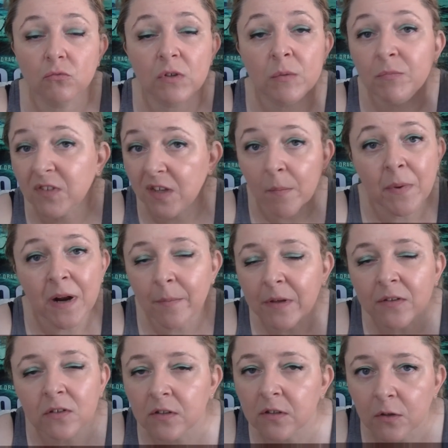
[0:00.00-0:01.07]
il me tient pas la
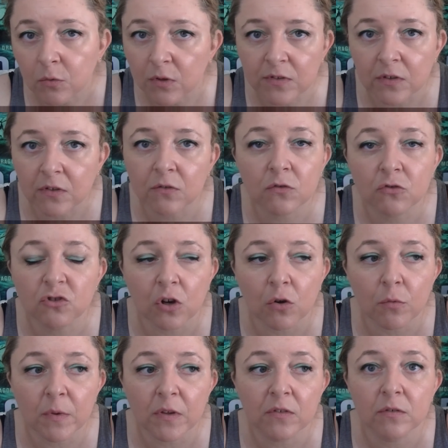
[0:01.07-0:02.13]
matinée, quoi, sans que j'en
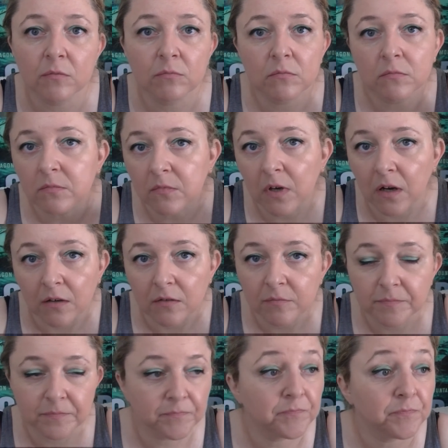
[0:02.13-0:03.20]
remette. Voilà.
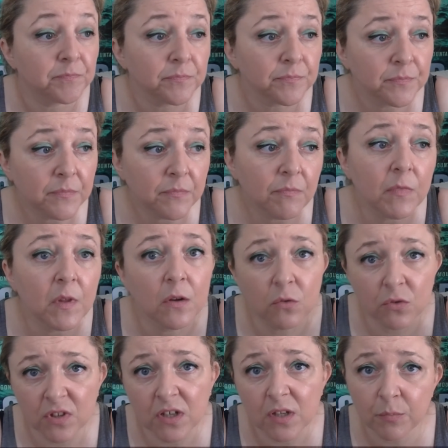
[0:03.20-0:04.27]

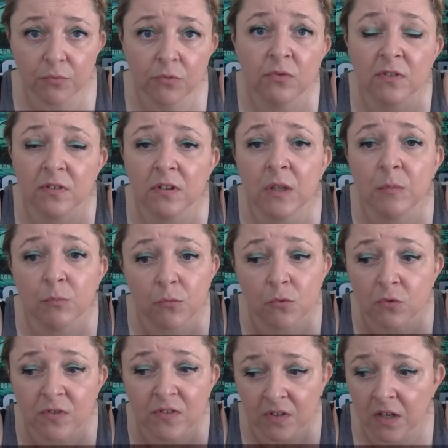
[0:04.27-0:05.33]
Le Daily Plus, il
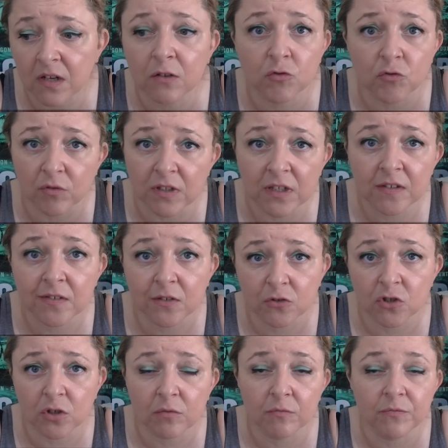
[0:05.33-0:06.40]
me tient la journée sans
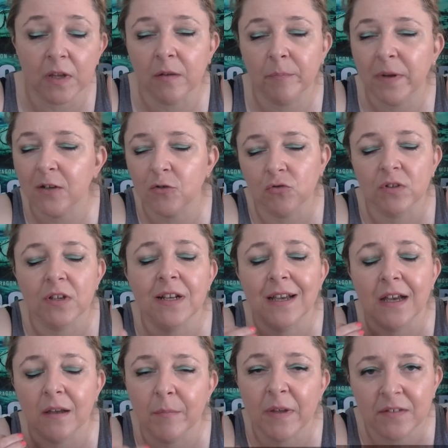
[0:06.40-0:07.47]
que j'en... pas la journée,
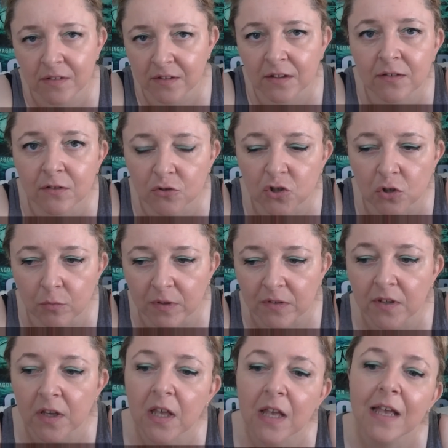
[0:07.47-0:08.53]
la matinée sans que j'en
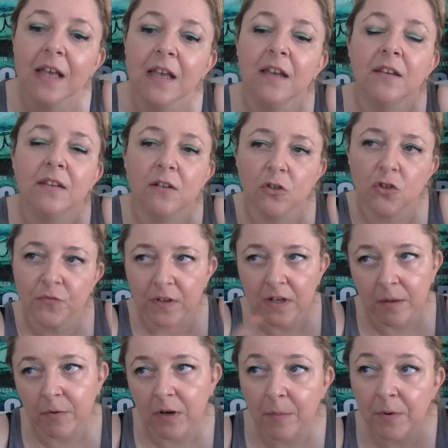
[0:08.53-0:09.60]
remette. Quand je fais
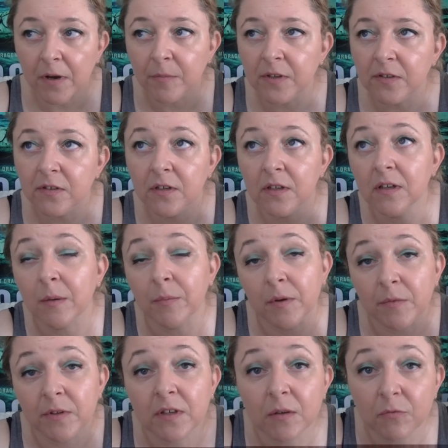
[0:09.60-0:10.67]
l'après-midi,
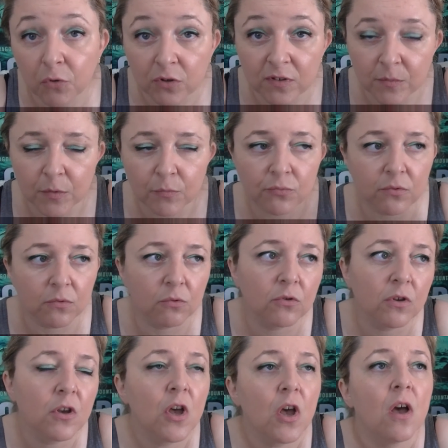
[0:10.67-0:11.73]
l'après-midi est forcément plus
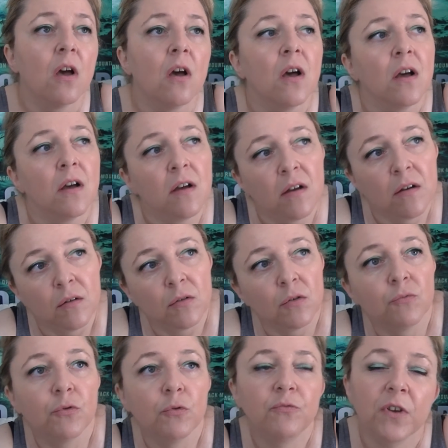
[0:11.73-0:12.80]
longue.
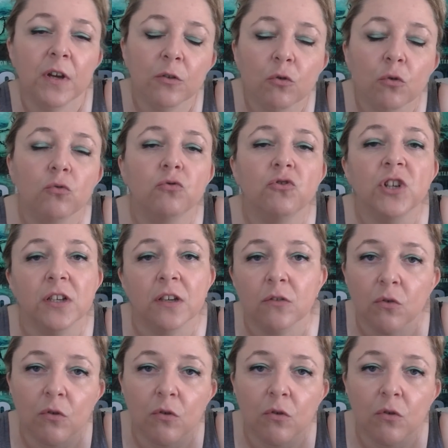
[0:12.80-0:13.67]
Il faut faire une retouche à 4